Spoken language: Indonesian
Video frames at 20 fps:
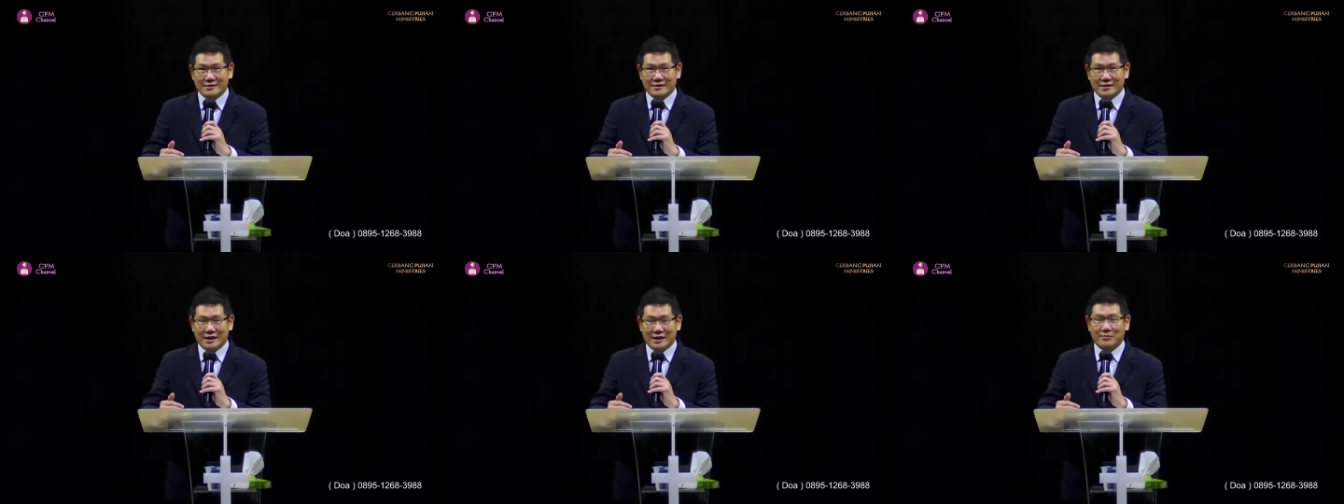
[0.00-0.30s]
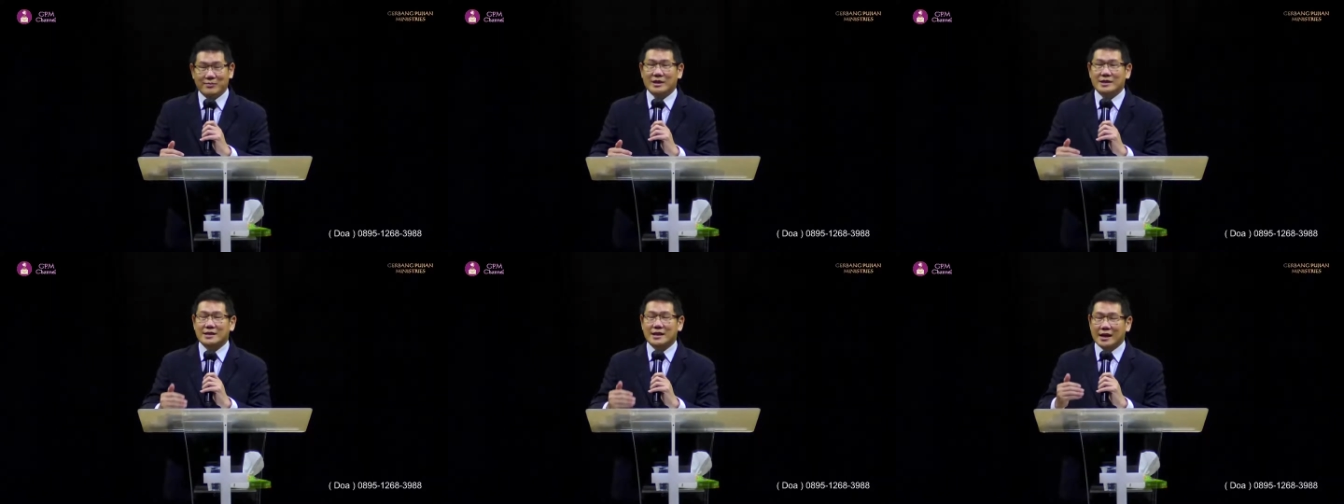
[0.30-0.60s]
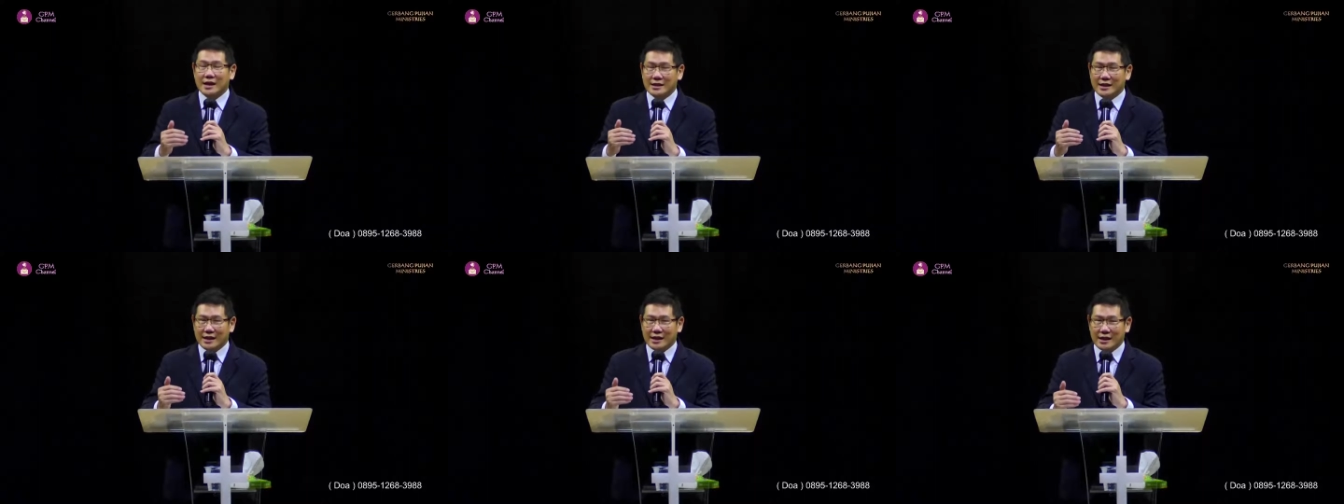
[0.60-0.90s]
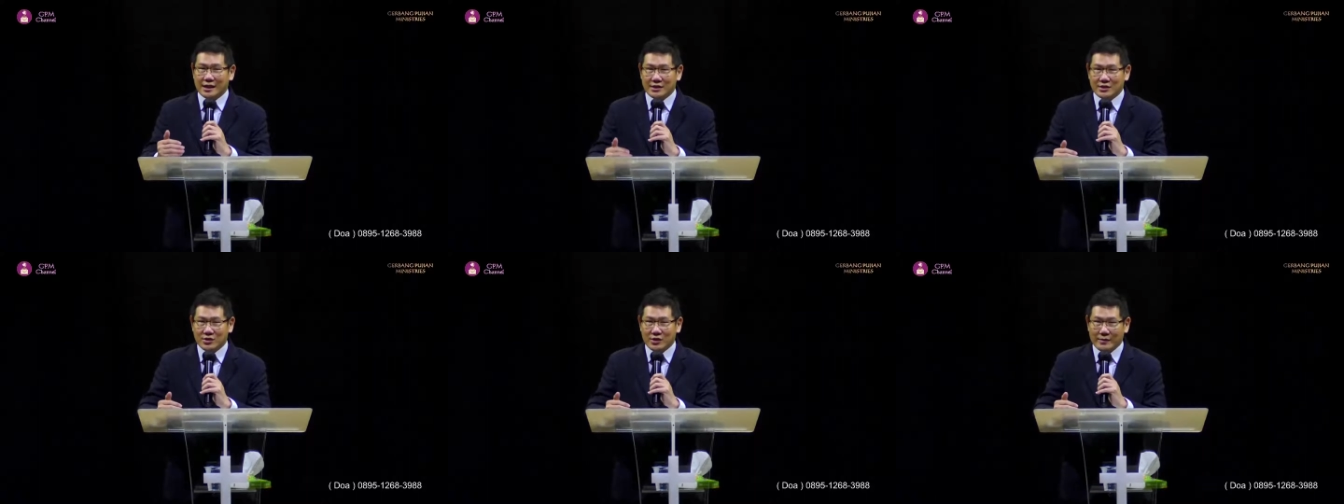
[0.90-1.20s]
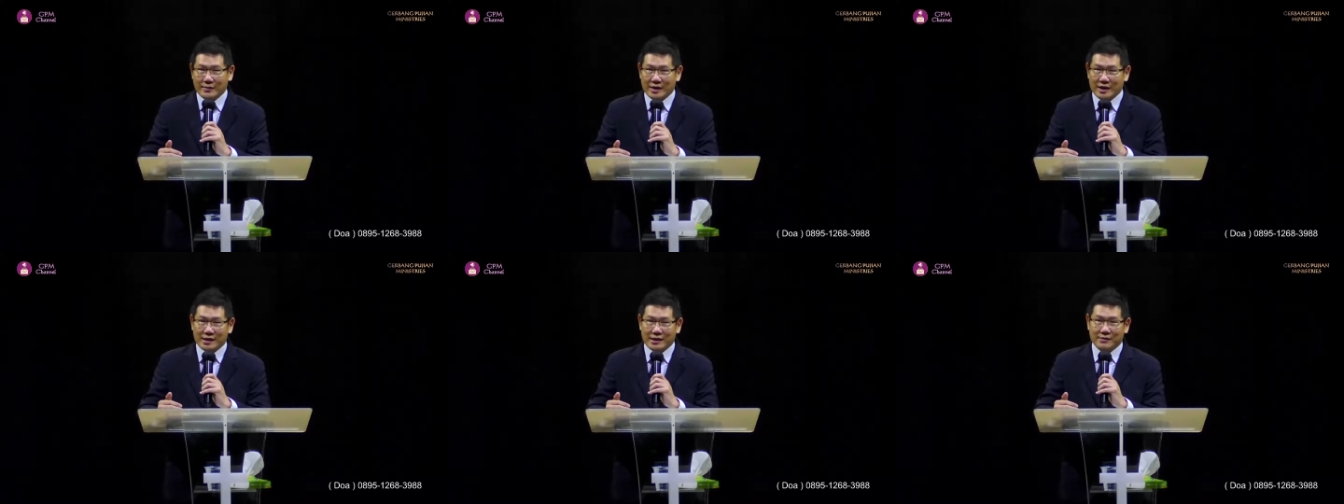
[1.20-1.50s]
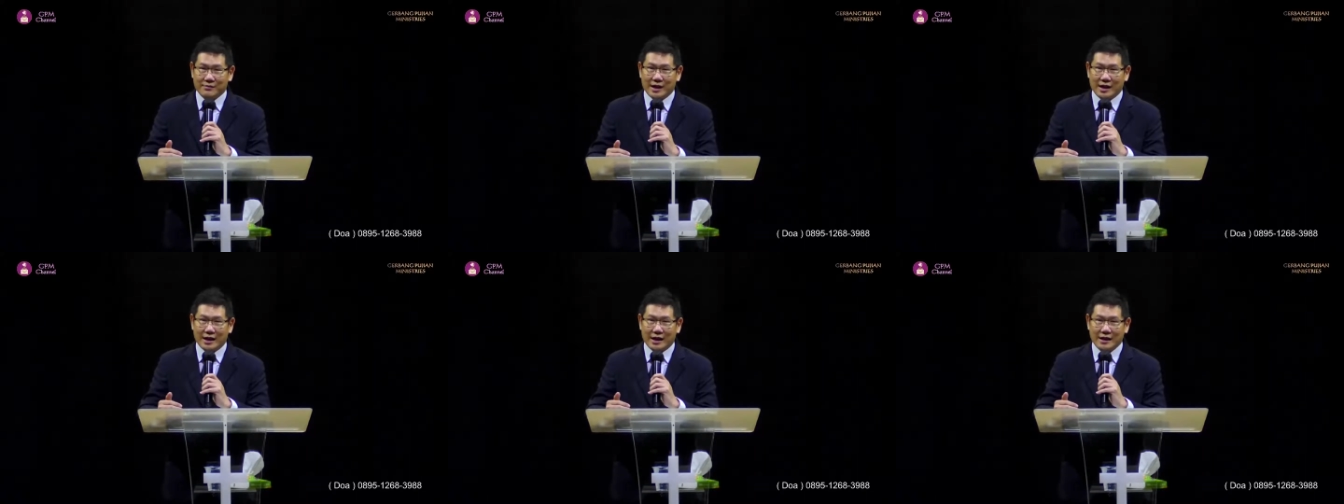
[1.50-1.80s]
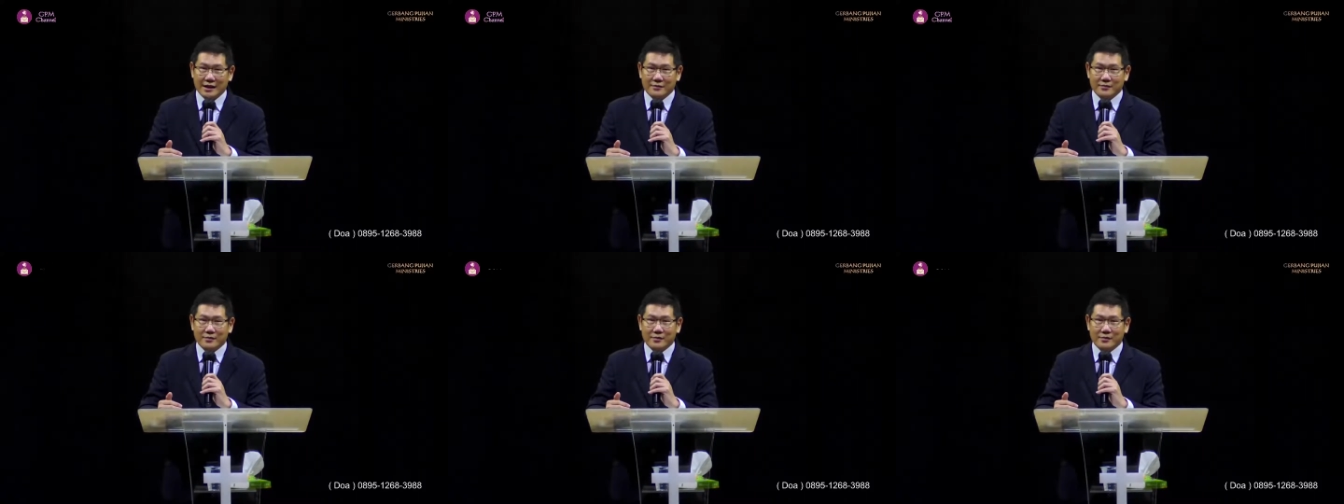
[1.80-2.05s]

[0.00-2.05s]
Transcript: ya pasangan dari gadis sulam adalah gembala.